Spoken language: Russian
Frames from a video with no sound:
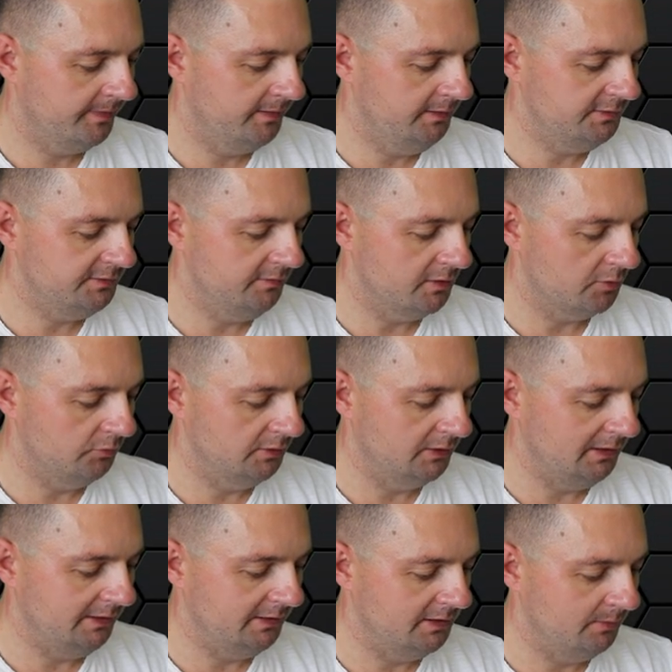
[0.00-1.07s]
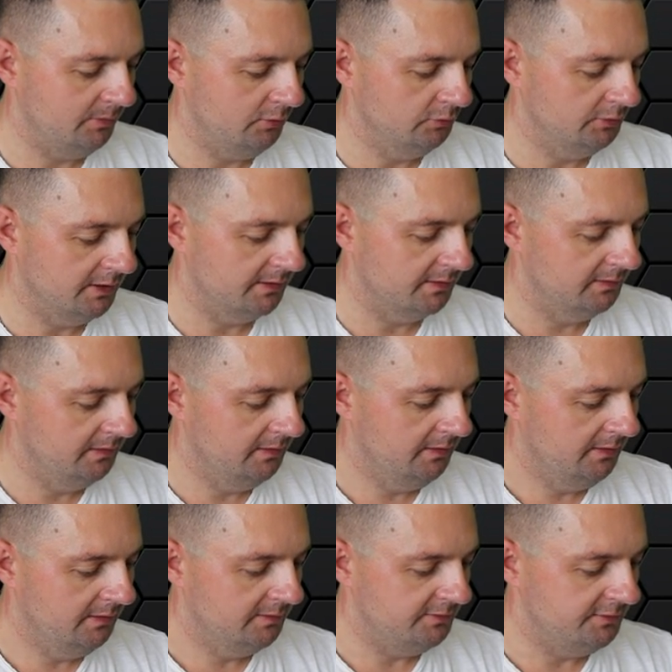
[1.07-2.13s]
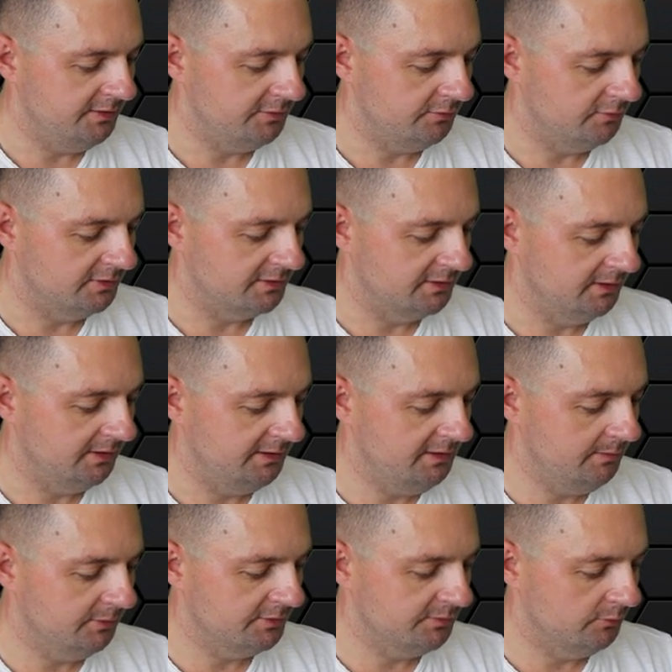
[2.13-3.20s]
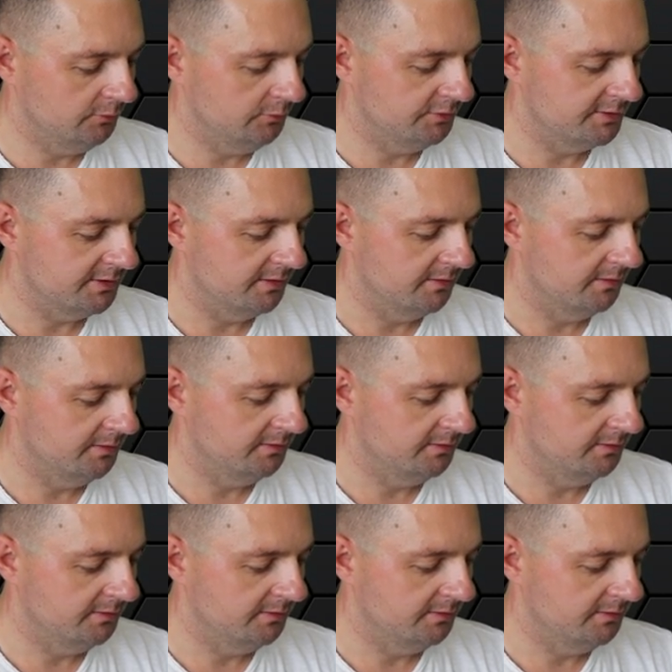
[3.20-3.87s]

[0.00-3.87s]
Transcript: И сверху наклеена пленка Здесь у нас логотип Осмодуса,